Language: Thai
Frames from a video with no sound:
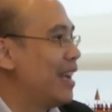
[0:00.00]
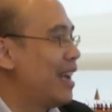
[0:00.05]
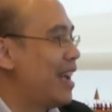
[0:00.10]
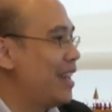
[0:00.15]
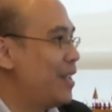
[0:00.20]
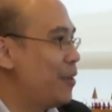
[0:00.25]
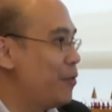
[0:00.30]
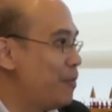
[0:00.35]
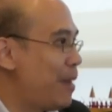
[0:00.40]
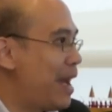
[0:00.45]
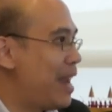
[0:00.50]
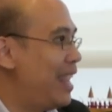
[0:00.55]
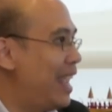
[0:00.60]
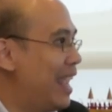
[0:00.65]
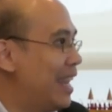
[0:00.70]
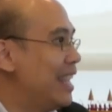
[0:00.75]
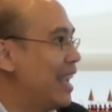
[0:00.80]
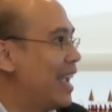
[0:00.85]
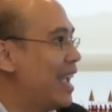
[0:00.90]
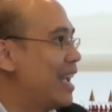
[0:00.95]
อันนี้คุณปั้น
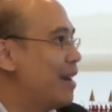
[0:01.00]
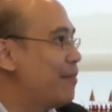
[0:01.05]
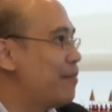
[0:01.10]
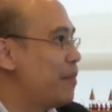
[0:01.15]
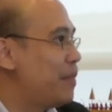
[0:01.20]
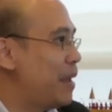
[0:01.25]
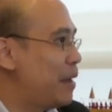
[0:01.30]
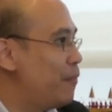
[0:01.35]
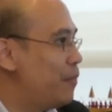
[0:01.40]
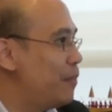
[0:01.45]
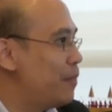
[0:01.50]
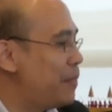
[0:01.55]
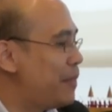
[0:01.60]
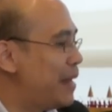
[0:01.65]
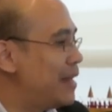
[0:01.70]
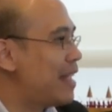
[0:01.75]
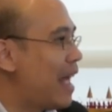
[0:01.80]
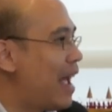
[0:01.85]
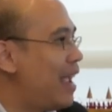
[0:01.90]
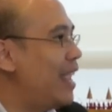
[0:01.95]
เห็นยังไงครับมันเป็นมัน
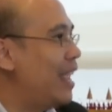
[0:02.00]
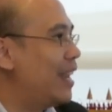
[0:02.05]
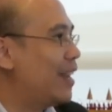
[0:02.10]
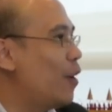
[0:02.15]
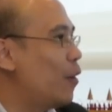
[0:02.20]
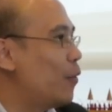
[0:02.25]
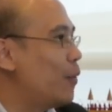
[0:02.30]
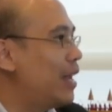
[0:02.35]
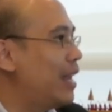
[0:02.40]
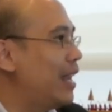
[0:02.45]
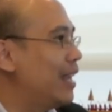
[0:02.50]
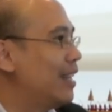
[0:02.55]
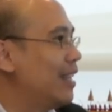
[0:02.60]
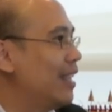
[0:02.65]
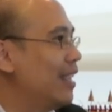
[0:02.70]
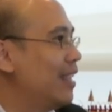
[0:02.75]
เป็นสาเหตุของวิกฤต